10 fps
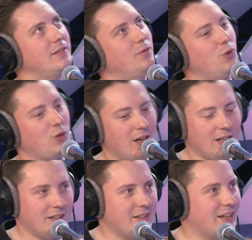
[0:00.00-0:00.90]

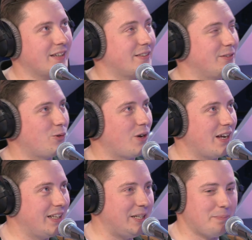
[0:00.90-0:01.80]
вулкан, как это,
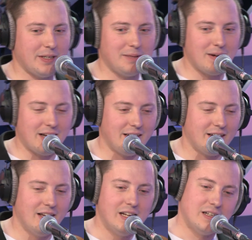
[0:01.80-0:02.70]
ураган
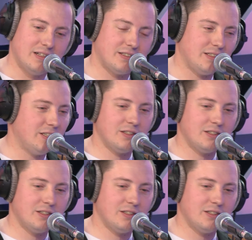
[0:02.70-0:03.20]
непонимания. Со стороны э,